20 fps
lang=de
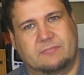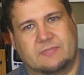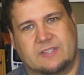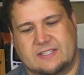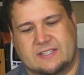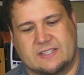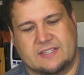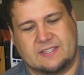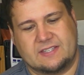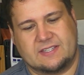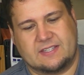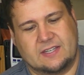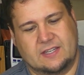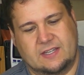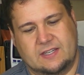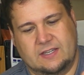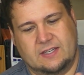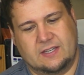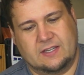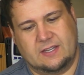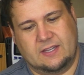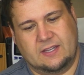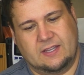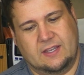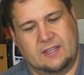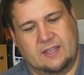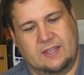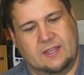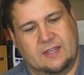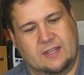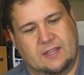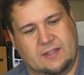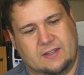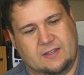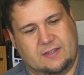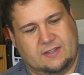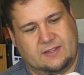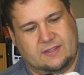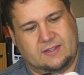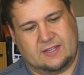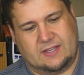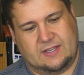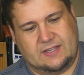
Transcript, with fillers: Das ist, da